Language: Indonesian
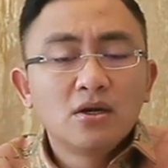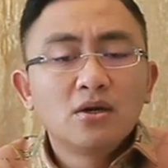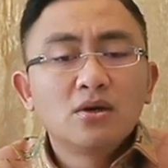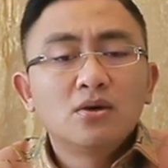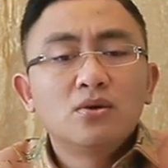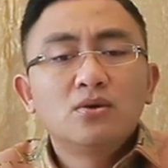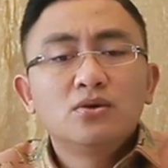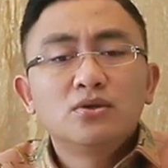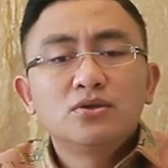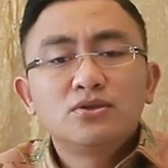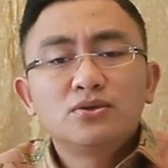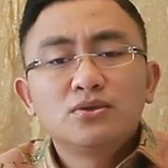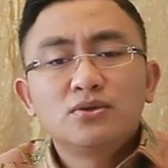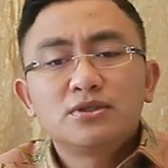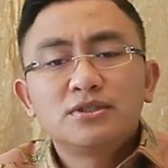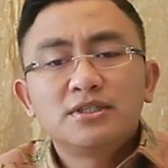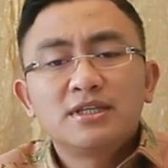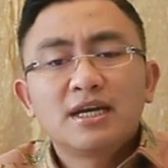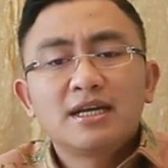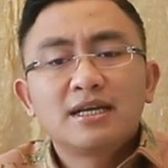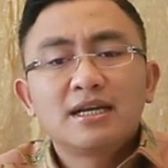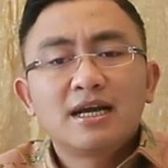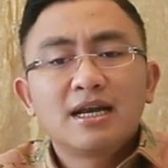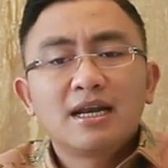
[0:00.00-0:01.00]

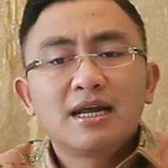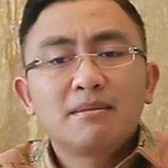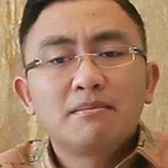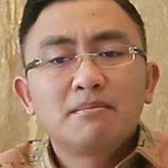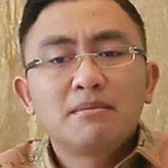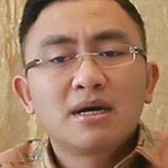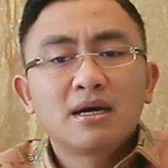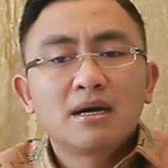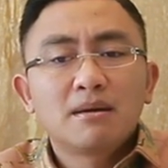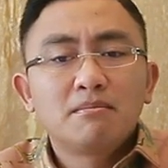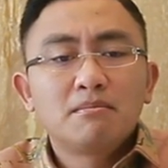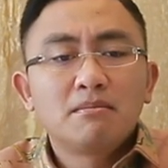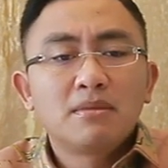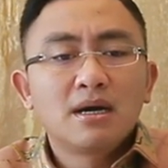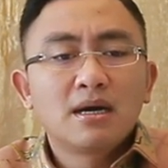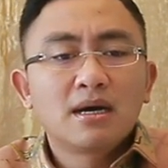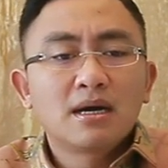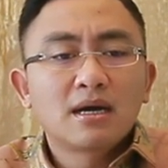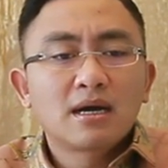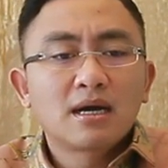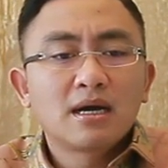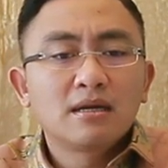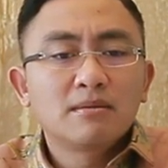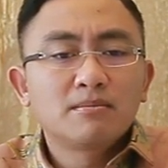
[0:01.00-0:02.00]
khususnya dalam
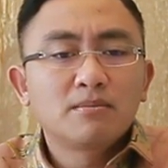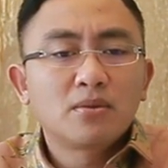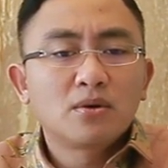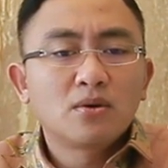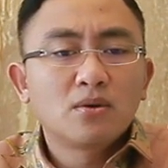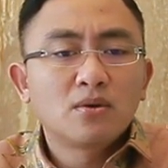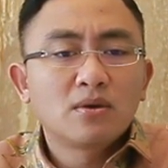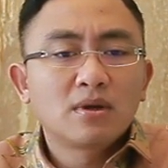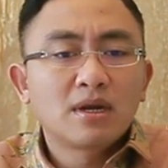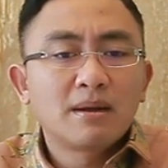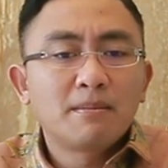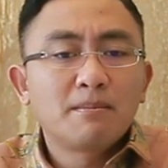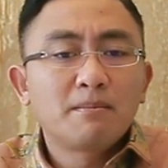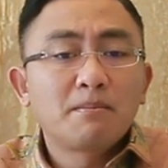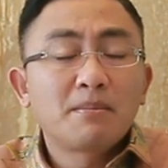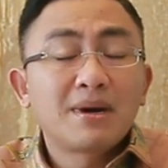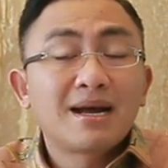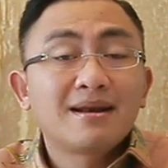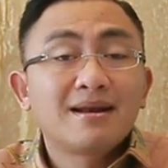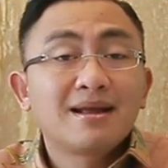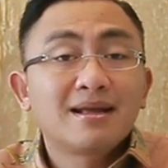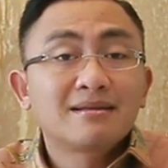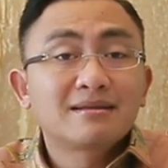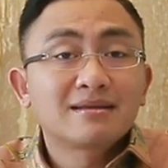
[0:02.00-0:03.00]
mengembangkan program
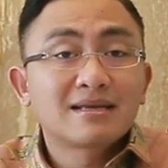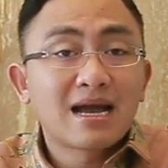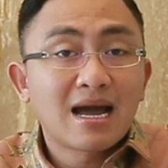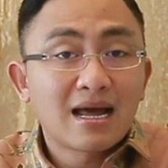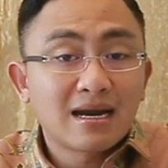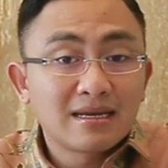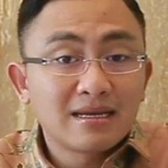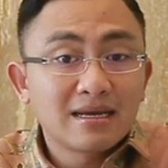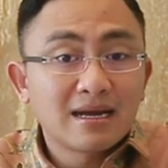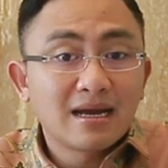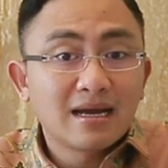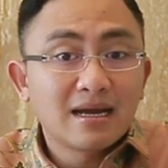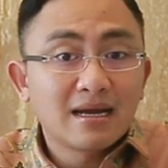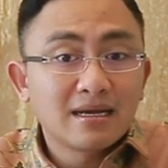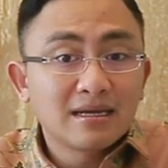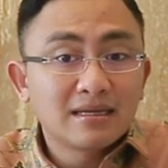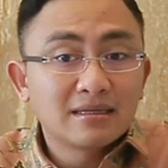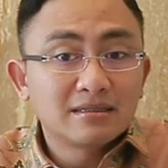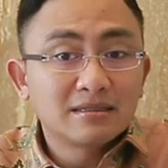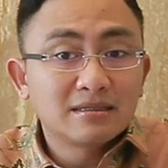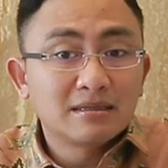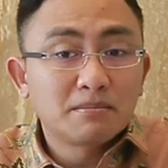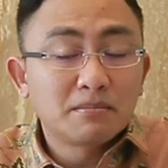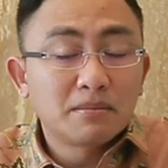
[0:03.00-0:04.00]
padat karya
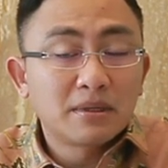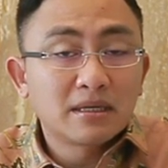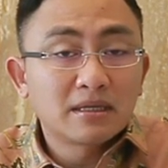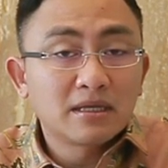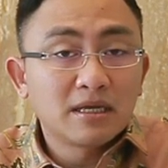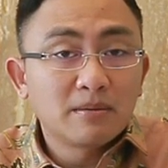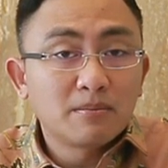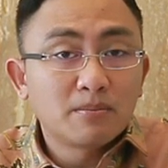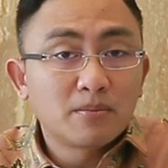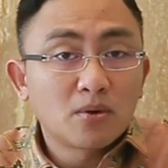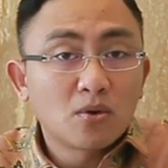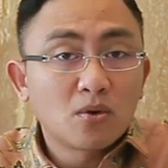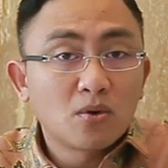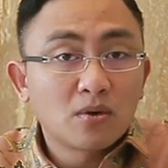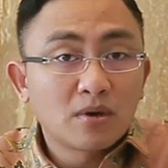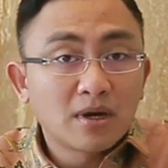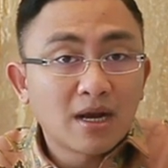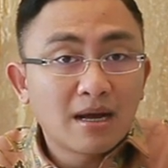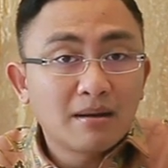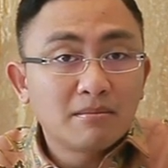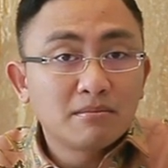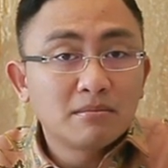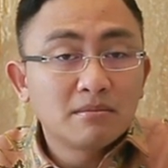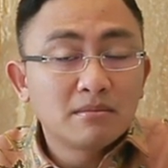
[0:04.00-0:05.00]
seperti
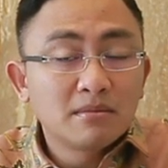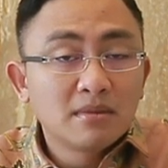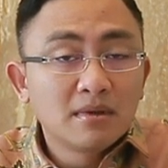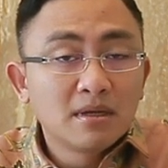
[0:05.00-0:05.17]
program